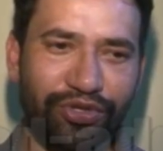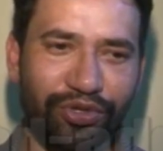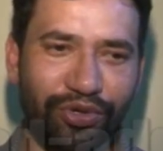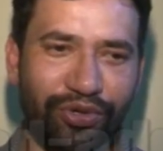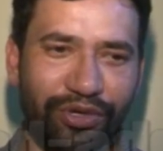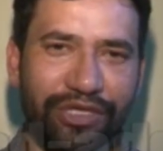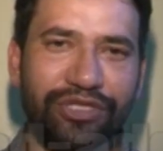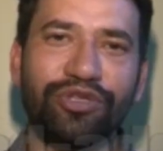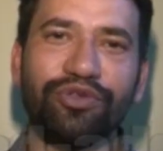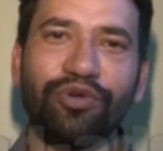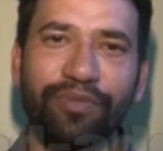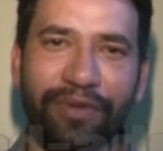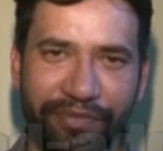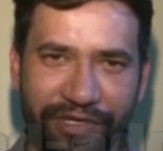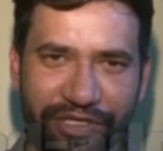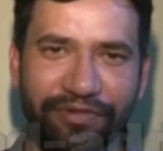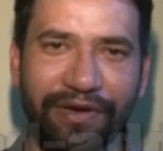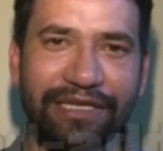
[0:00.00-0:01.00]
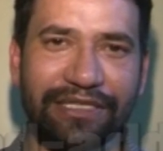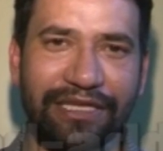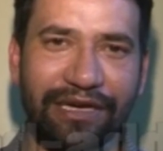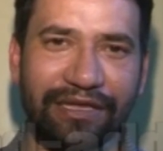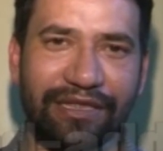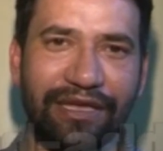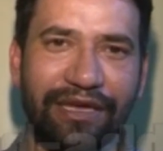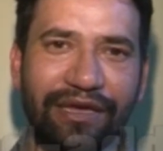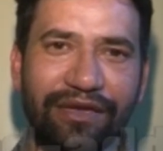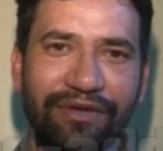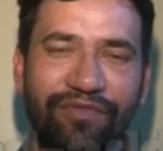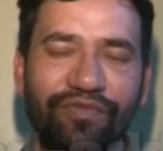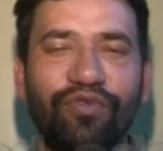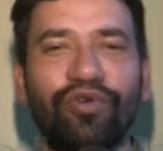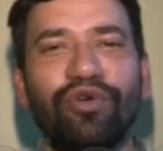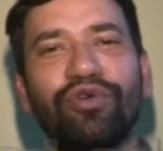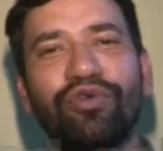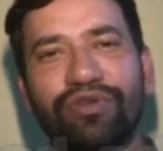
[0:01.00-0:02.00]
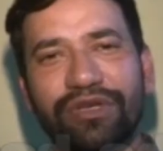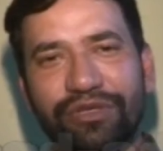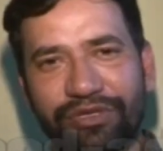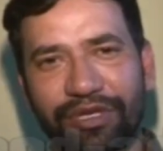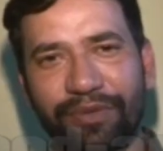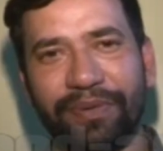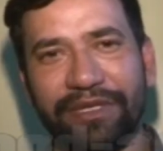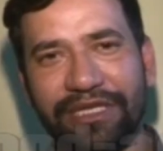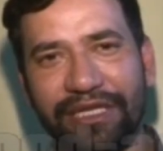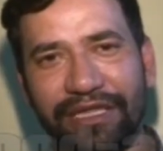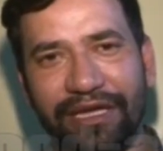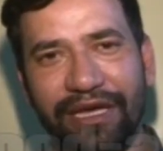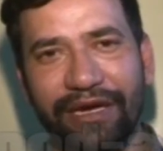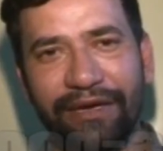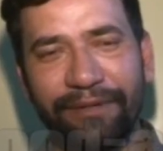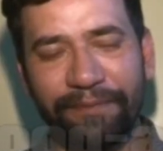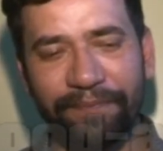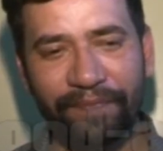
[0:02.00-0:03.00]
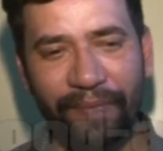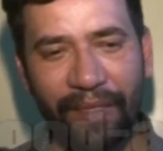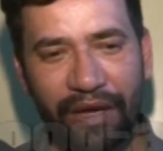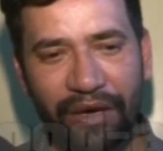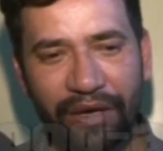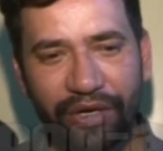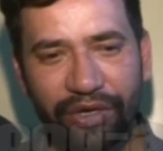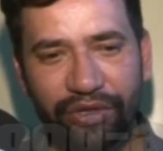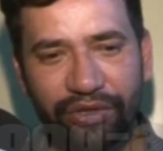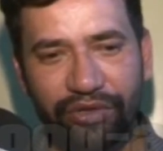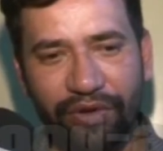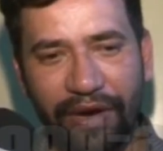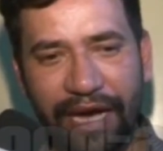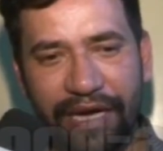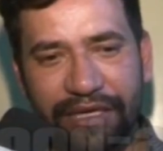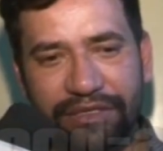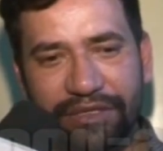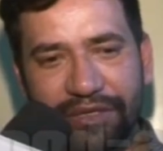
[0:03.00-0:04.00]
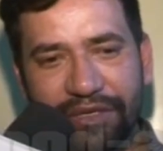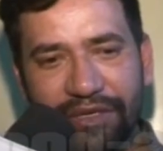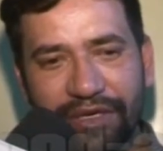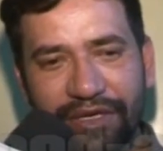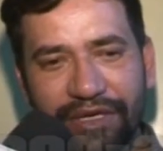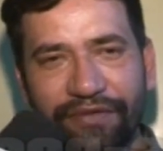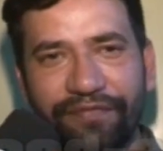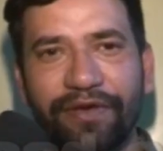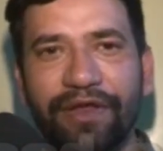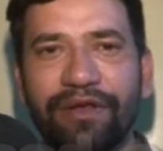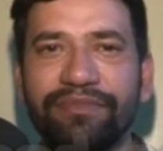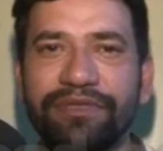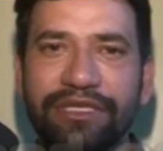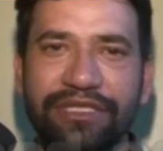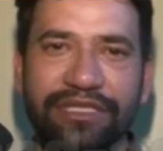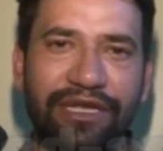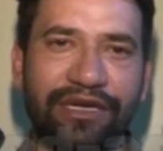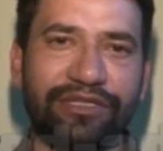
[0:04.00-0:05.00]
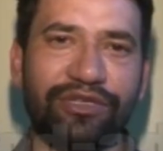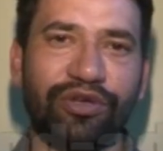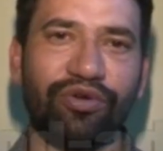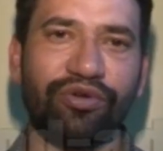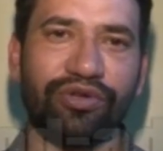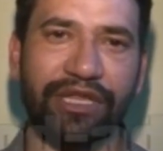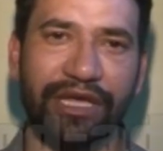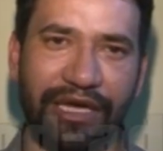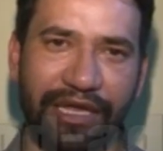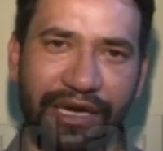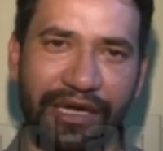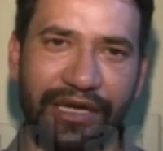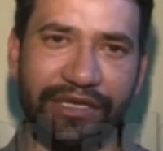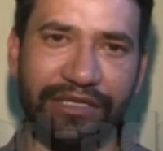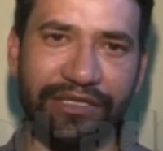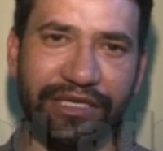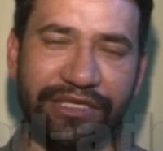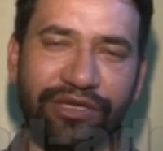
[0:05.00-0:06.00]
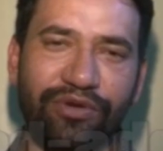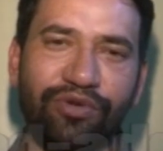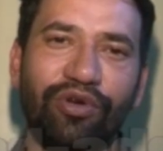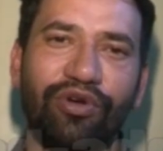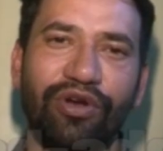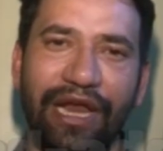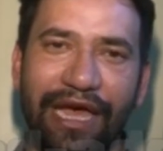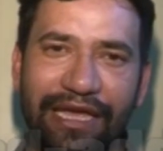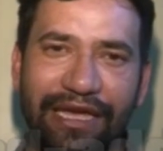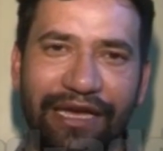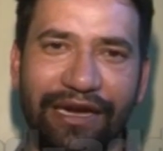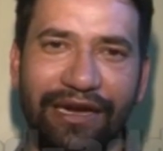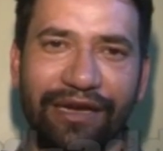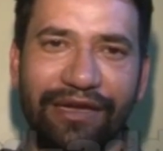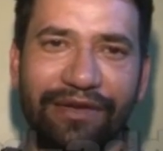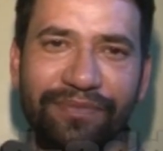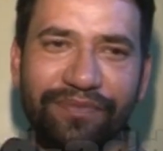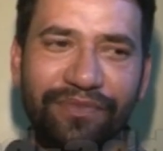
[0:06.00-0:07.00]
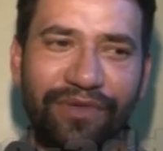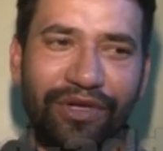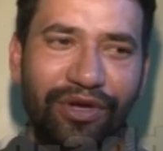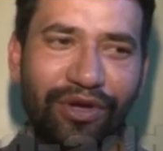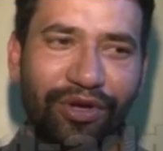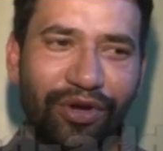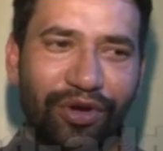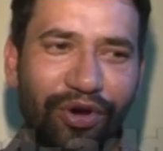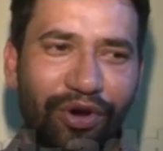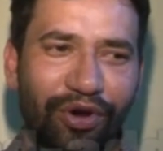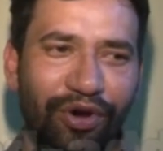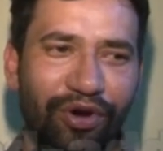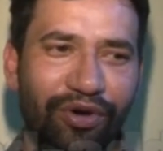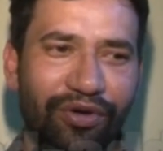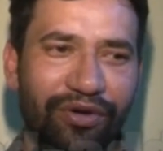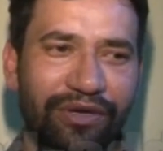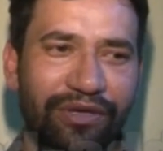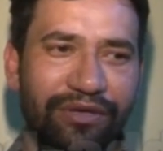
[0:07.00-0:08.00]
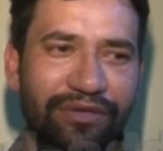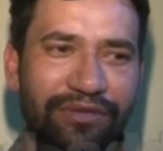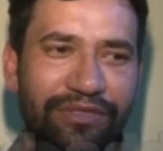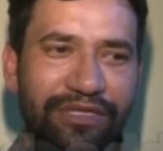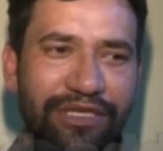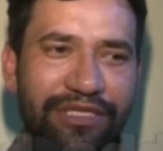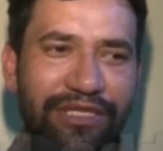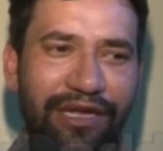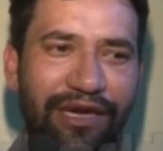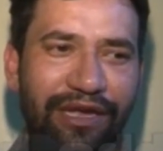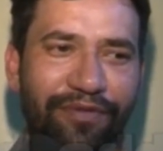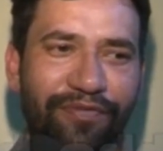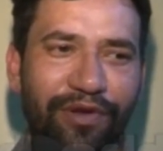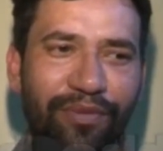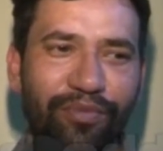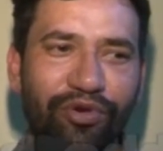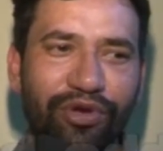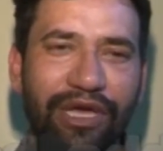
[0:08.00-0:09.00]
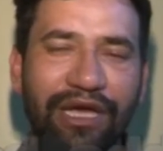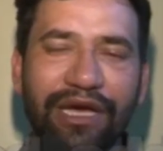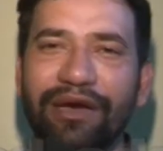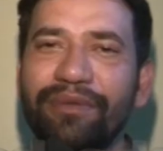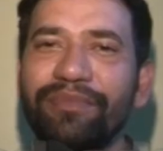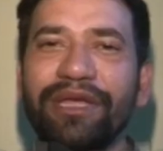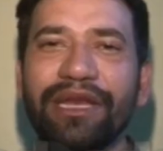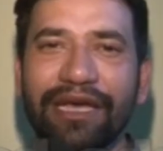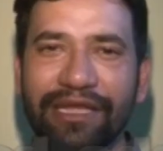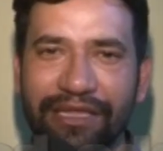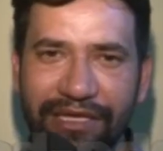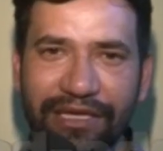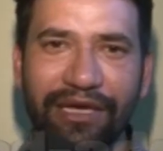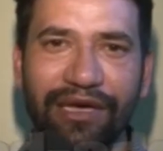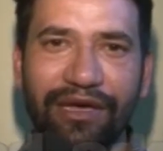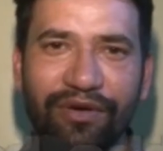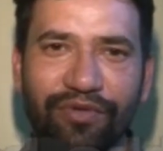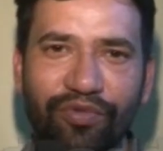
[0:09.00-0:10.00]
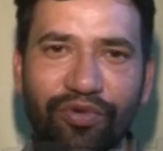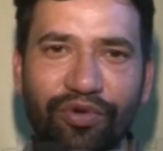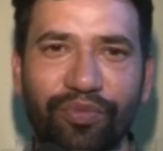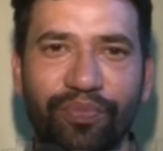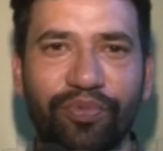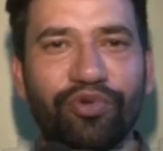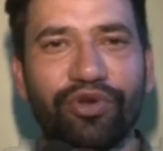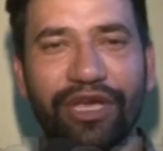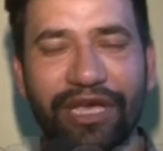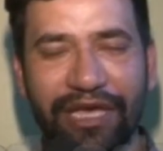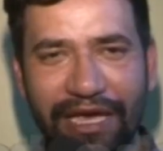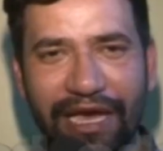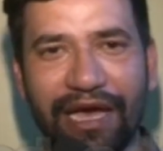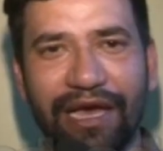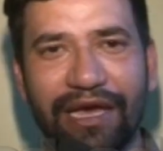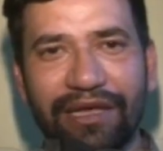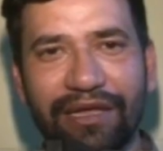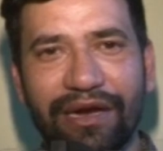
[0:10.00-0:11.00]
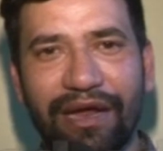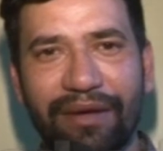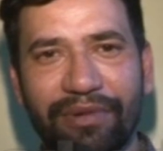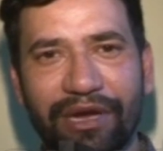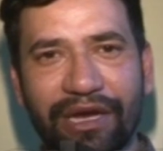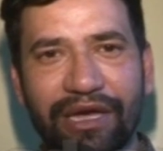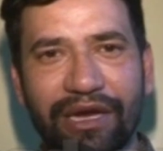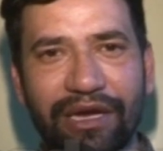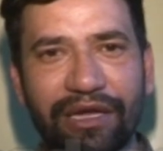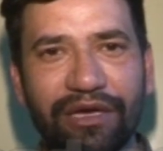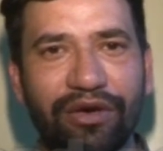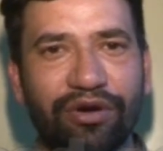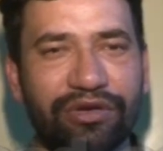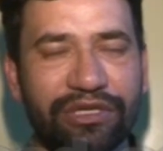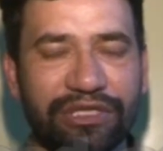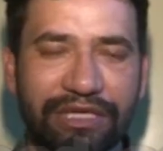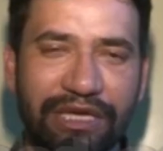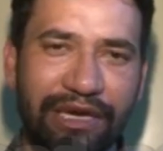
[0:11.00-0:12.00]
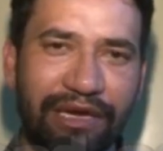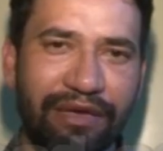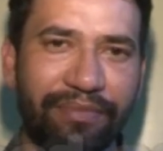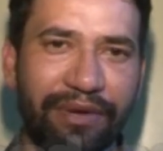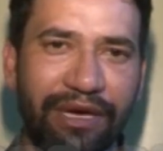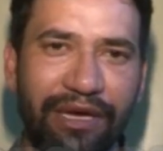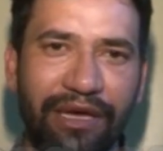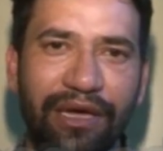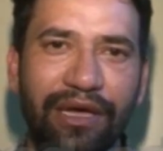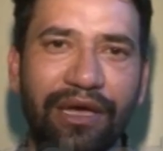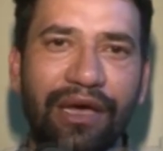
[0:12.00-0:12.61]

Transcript: जो रिश्तों में विश्वास रखते हैं वो लोग इससे पसंद करें तो आज ये फिल्म जिस तरह से लोग देख रहे हैं जैसे वो लोग लाइक कर रहे हैं और जिस तरह की फिल्मों की कमी रहती है वो पूरी किया है राम लखन ने और इसके लिए मैं